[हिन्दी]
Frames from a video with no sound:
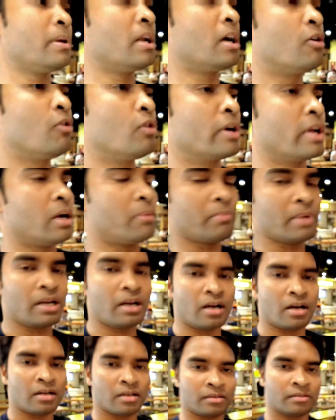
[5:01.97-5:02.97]
पीना हो गया
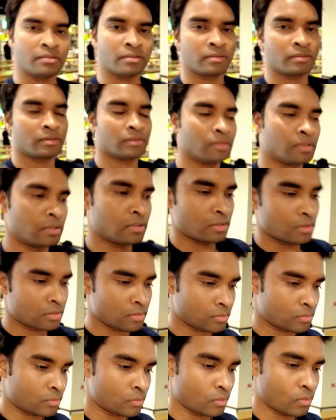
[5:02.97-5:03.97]
मेरा
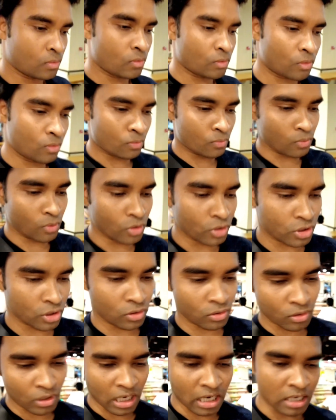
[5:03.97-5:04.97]
तो वो
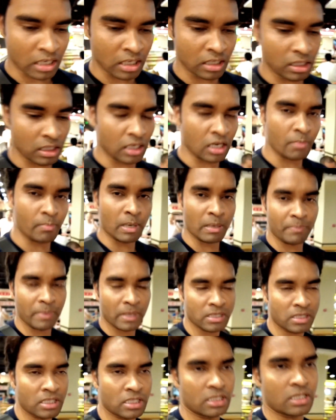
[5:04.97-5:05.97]
जो खाना था ना
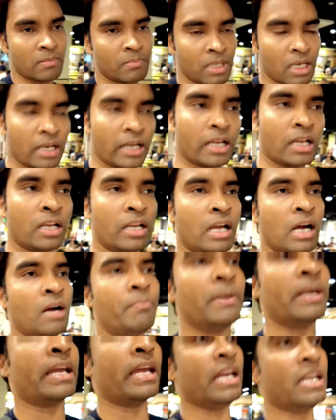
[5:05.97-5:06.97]
बफर सिस्टम था लेकिन यहाँ
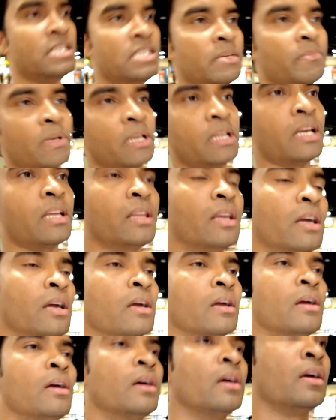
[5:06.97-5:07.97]
पे केजी में देते
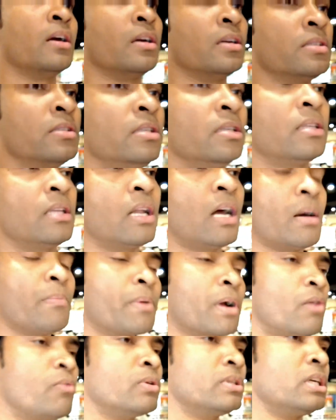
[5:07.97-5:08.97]
हैं जितना
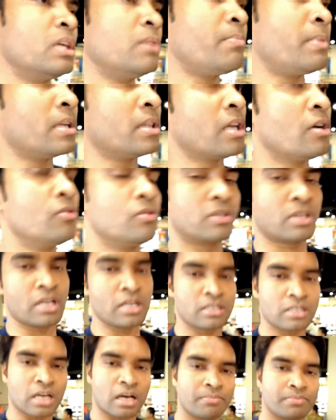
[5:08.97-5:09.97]
आपका वज़न पड़ता है उसके
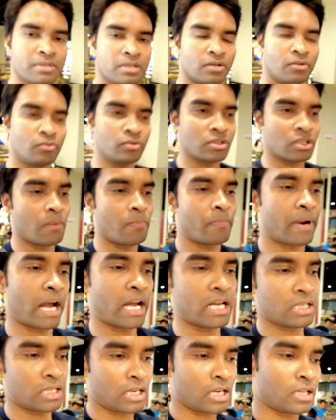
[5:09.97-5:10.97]
हिसाब से उसका
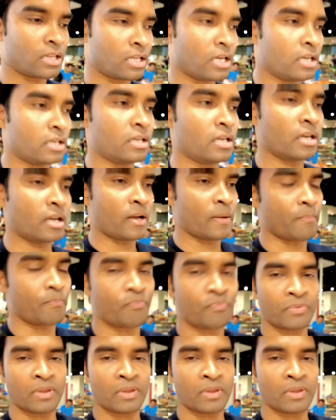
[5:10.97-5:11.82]
प्राइस रहता है ठीक है